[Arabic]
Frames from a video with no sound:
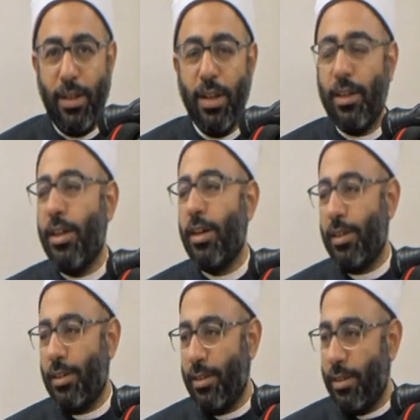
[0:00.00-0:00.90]

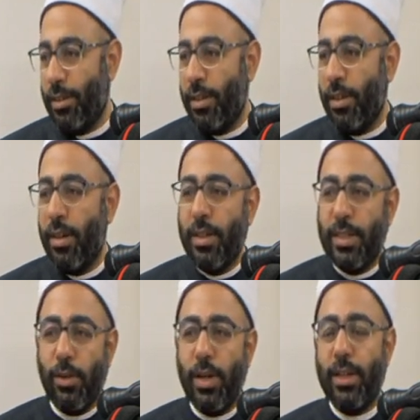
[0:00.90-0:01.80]
إطلاقا
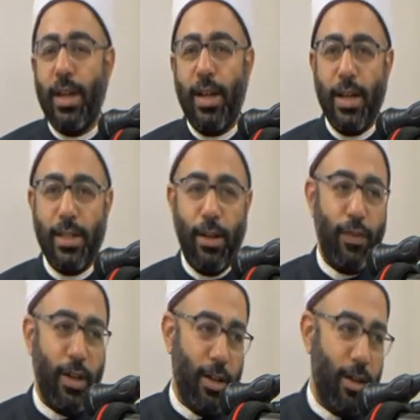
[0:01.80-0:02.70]
سواء كان هذا
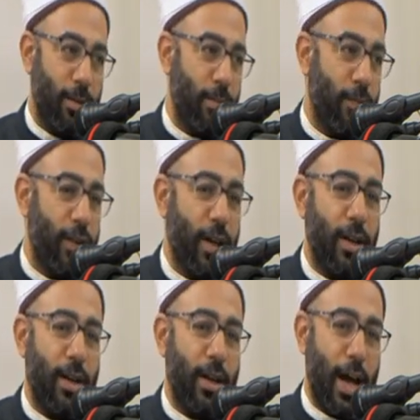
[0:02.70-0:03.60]
الفعل
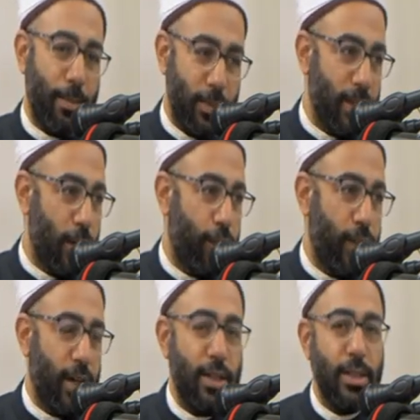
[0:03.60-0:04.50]
فعل عبد أو
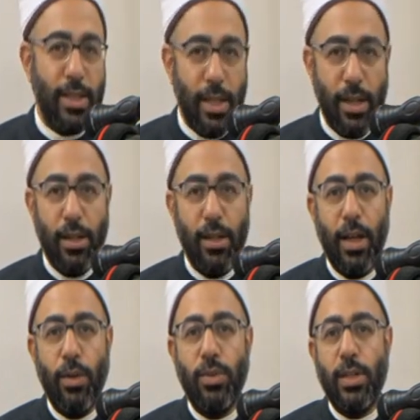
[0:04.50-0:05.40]
فعل إنسان
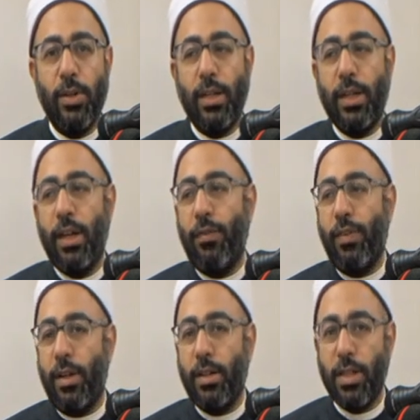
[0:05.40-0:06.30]
أو سواء كان
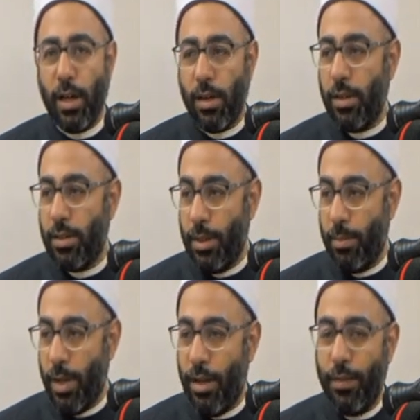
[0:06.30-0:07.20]
فعل صخرة
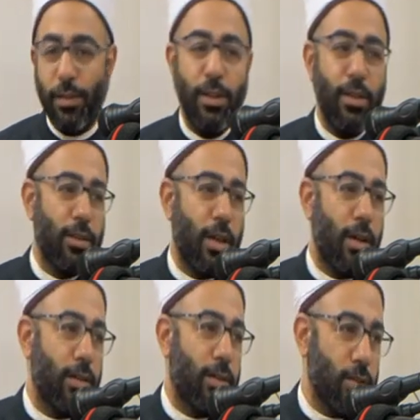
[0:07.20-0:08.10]
صماء
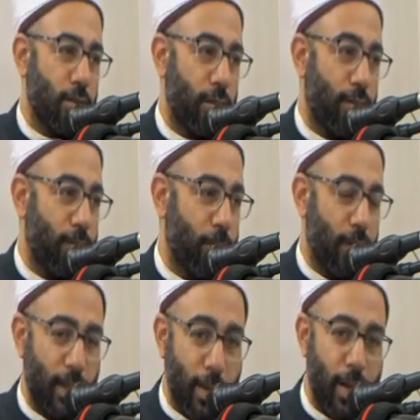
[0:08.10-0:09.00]
تسقط في
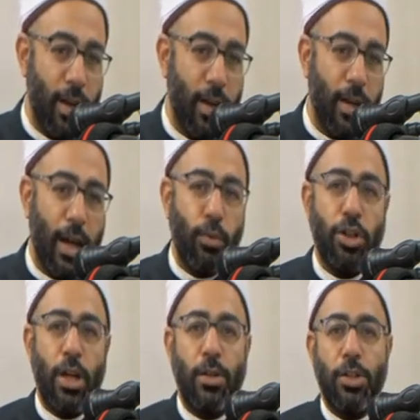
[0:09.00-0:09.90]
من جبل أو
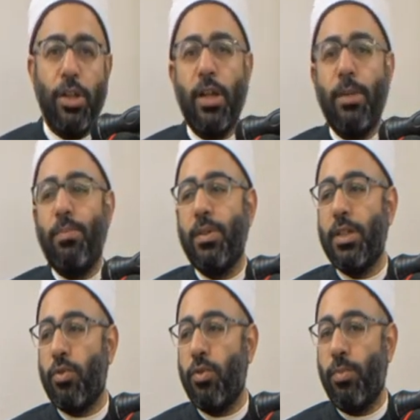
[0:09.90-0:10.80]
شهاب
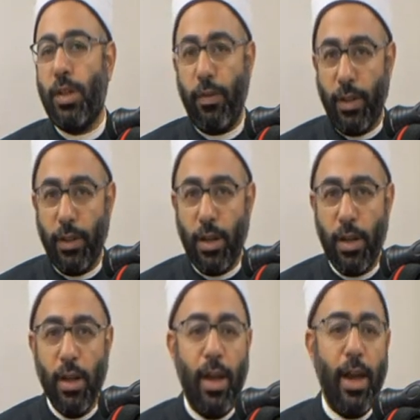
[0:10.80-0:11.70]
يسقط من
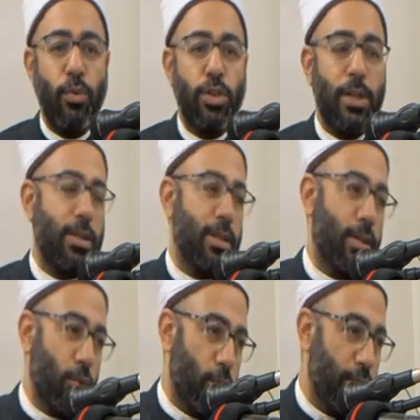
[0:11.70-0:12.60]
الفضاء أو شمس
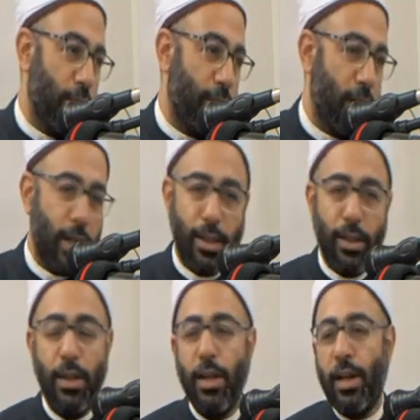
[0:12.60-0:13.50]
تدور في
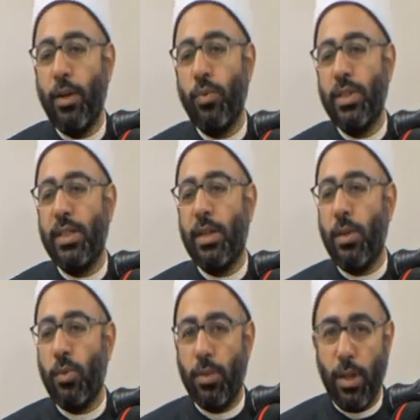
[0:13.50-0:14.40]
فلك أو
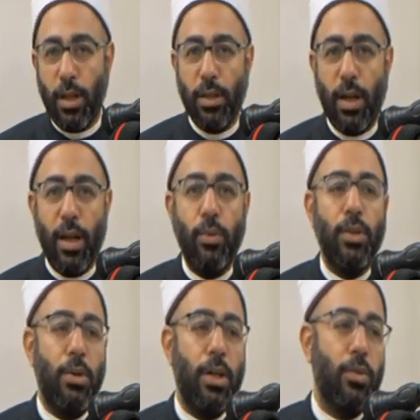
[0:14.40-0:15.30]
سكين يقطع أو
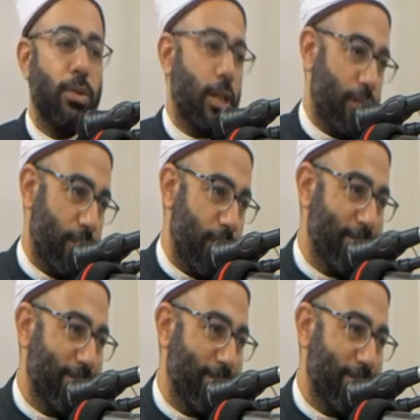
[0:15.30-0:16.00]
دواء يشفي